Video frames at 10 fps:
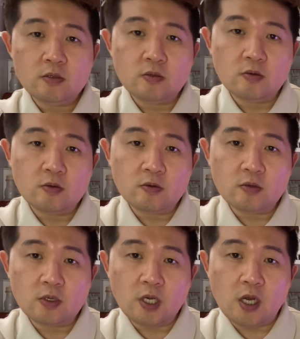어,
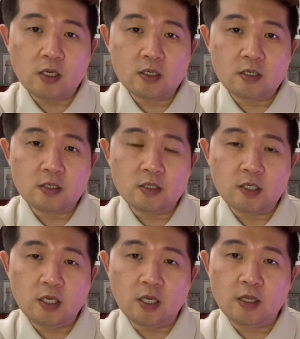깍
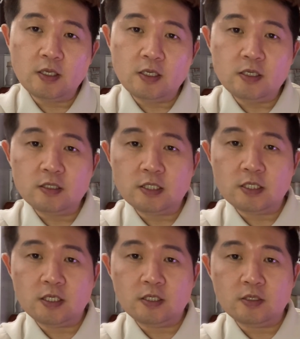이게 옛날
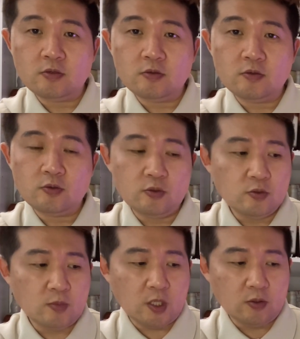디자인이 있고
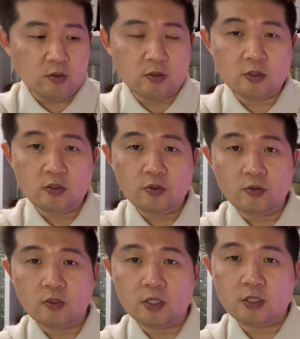요즘 나온 거거든요.
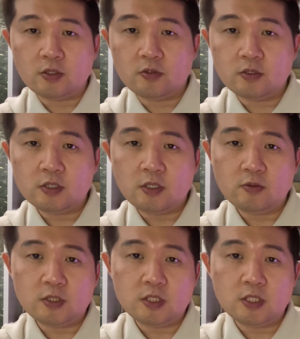요거 같은 경우는
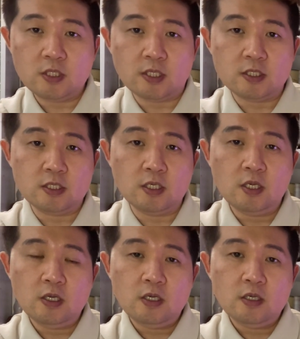새로 디자인 다시
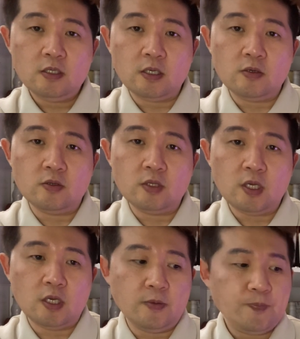된
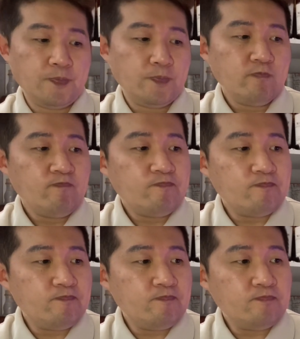건데
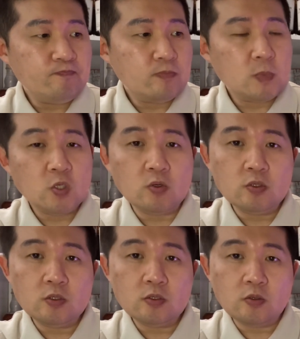음,
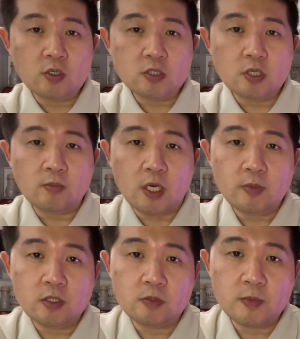저는 굉장히
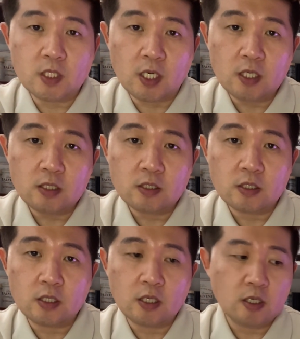마음에 듭니다.
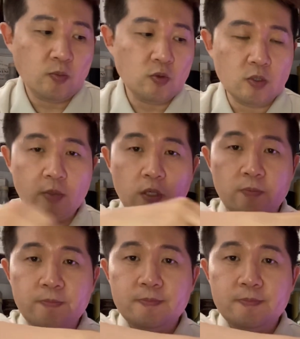이게 보시면